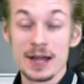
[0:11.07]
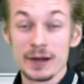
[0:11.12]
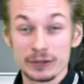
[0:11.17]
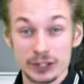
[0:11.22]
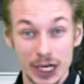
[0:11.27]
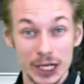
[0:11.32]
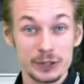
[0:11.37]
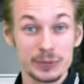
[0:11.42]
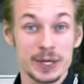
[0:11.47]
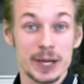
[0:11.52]
В
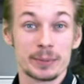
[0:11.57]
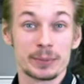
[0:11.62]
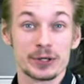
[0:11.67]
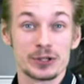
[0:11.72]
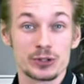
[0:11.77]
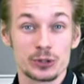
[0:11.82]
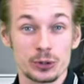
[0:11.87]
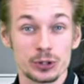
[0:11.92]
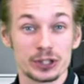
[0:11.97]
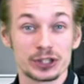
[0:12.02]
Шаде у меня
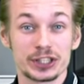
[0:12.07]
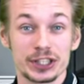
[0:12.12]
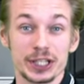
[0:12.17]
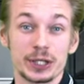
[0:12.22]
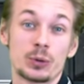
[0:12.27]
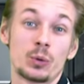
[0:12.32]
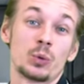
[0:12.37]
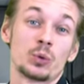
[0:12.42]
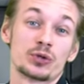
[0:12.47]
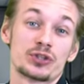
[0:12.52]
происходит три
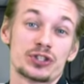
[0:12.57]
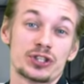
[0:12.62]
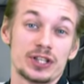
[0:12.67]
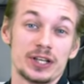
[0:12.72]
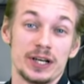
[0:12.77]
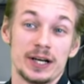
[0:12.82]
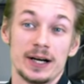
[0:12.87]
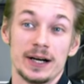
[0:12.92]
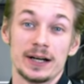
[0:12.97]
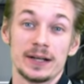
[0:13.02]

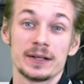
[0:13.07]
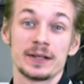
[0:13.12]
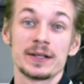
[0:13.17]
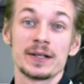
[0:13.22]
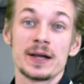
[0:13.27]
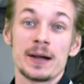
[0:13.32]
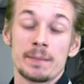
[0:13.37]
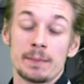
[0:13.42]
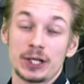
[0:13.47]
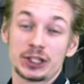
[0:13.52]
курса.
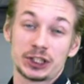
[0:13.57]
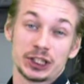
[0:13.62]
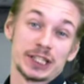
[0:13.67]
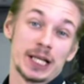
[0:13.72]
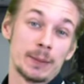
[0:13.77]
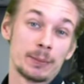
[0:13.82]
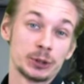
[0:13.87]
Машина